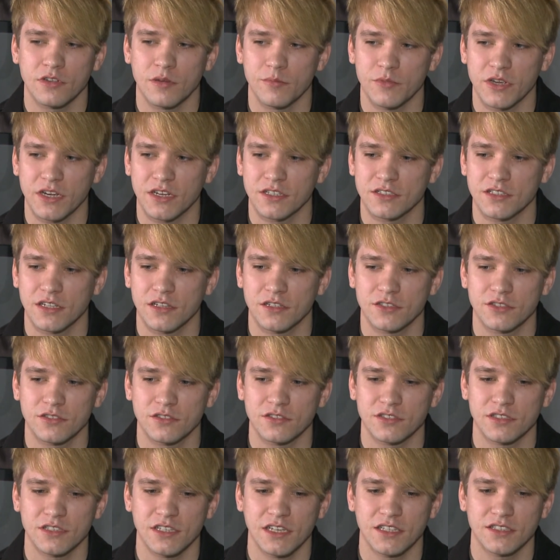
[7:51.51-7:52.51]
Для меня казалось,
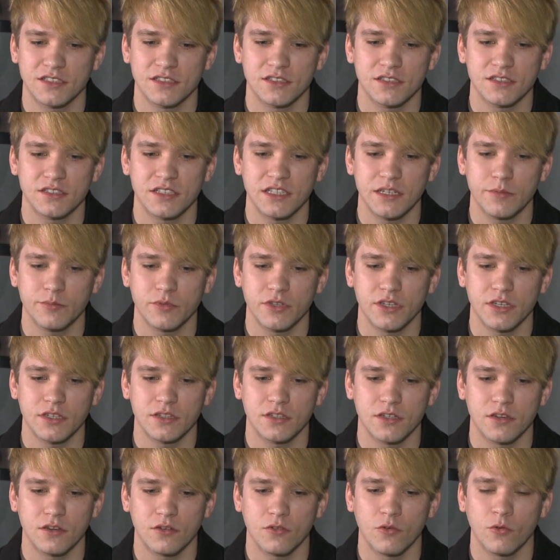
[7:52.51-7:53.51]
что занятия на скрипке
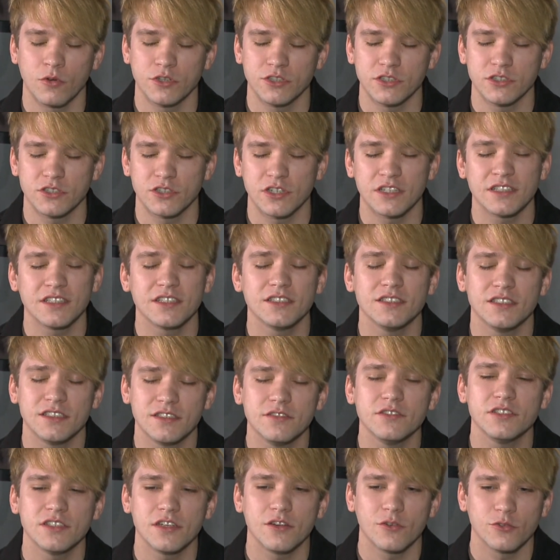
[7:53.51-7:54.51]
это очень, это
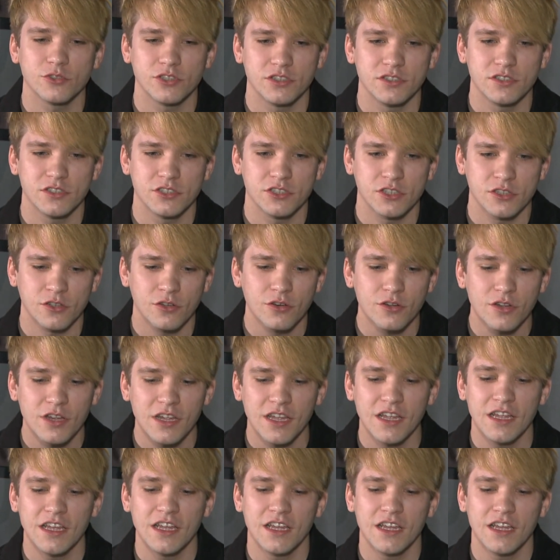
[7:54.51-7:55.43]
действительно очень тяжело,